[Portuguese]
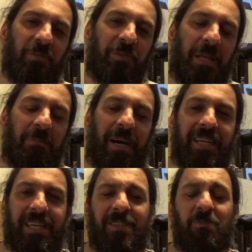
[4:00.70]
do Neymar,
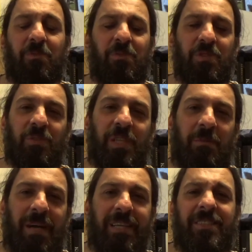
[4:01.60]
a contusão do
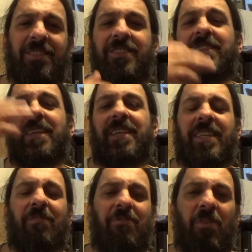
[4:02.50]
Neymar, dizendo que ele ia
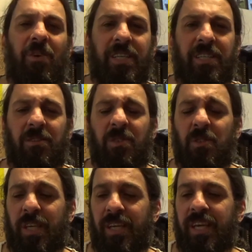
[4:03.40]
estar tá fora, tal, não sei o
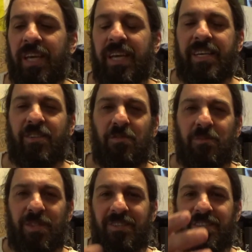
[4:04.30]
quê. Isso
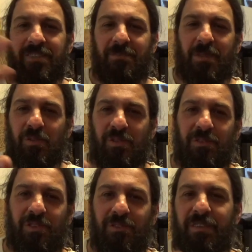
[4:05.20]
muitas pessoas
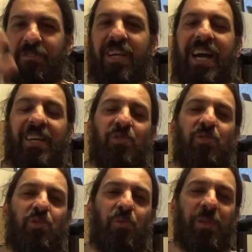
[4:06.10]
verificados
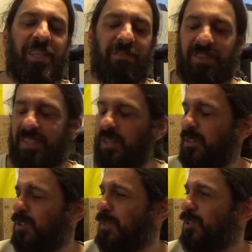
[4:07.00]
do Twitter fazendo
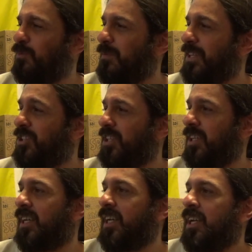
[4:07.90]
isso, principalmente, né?
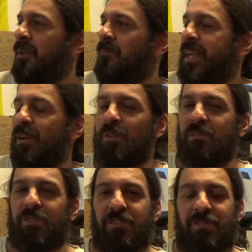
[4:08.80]
Enquanto
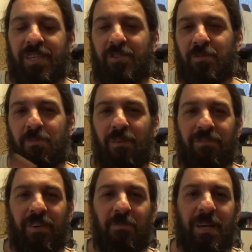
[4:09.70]
você vê que o
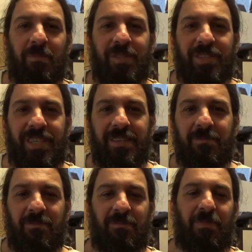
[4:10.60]
povão mesmo assim,
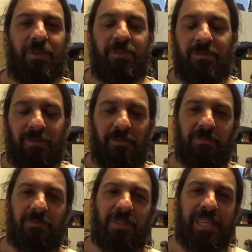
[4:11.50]
pô,
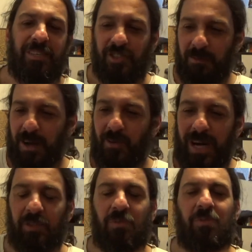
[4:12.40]
triste,
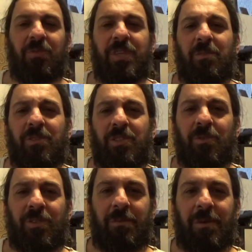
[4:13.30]
magoado com o que aconteceu
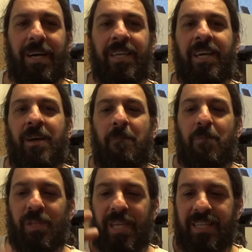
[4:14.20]
com o Neymar,
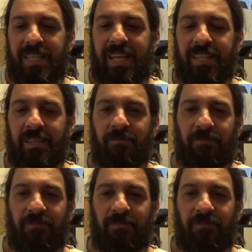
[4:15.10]
porque entendem